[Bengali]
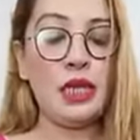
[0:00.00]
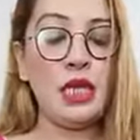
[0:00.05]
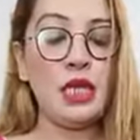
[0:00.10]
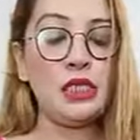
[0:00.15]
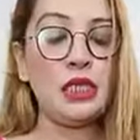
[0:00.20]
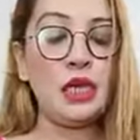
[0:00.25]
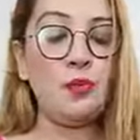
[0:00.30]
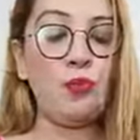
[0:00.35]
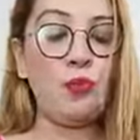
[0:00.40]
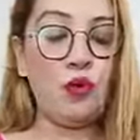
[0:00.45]

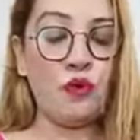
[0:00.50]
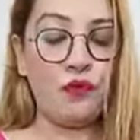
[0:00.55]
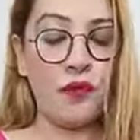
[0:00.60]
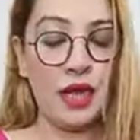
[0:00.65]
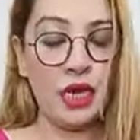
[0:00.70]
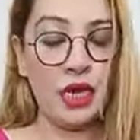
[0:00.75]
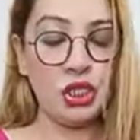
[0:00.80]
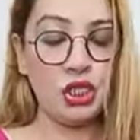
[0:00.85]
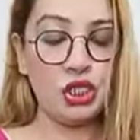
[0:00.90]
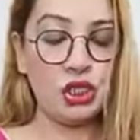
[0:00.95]
নিজের
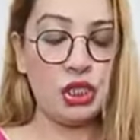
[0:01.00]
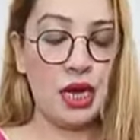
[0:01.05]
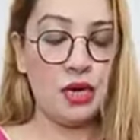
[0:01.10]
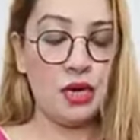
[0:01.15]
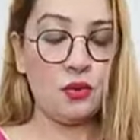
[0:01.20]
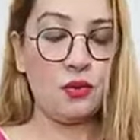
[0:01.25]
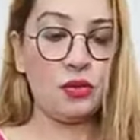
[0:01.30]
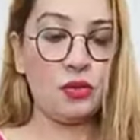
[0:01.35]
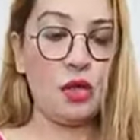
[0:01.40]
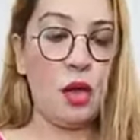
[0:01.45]
প্রোফাইলে শেয়ার
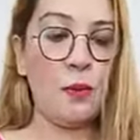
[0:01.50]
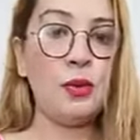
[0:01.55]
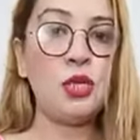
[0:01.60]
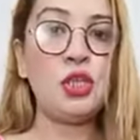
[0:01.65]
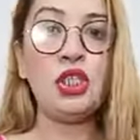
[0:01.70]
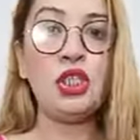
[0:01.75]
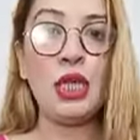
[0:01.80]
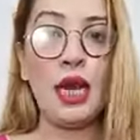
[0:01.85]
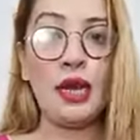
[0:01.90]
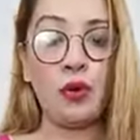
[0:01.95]
করতে হবে
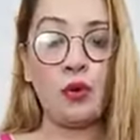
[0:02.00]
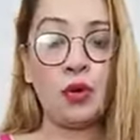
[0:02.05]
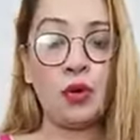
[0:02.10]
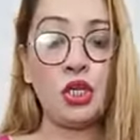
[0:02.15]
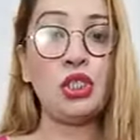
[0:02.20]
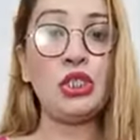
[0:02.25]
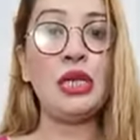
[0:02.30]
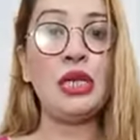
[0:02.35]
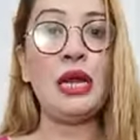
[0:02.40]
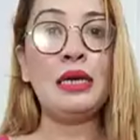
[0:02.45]
শেয়ার করে
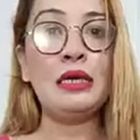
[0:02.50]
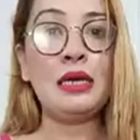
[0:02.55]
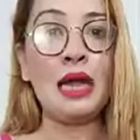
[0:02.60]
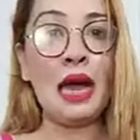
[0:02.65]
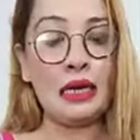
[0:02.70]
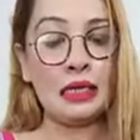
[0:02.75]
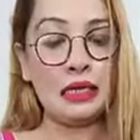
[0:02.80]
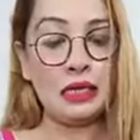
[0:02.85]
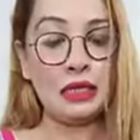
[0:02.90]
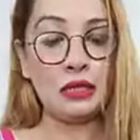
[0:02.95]
শেয়ার
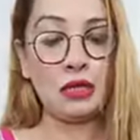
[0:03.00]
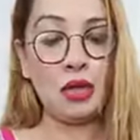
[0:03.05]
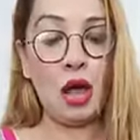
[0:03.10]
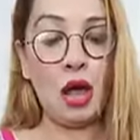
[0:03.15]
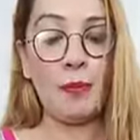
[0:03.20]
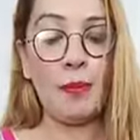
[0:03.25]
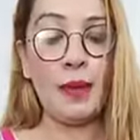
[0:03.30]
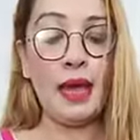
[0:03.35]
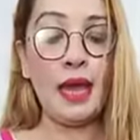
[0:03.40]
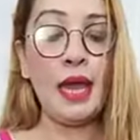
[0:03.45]
ডান লিখতে
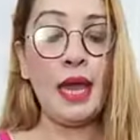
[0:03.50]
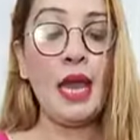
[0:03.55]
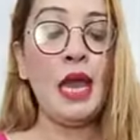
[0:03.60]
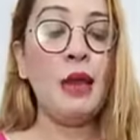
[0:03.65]
হবে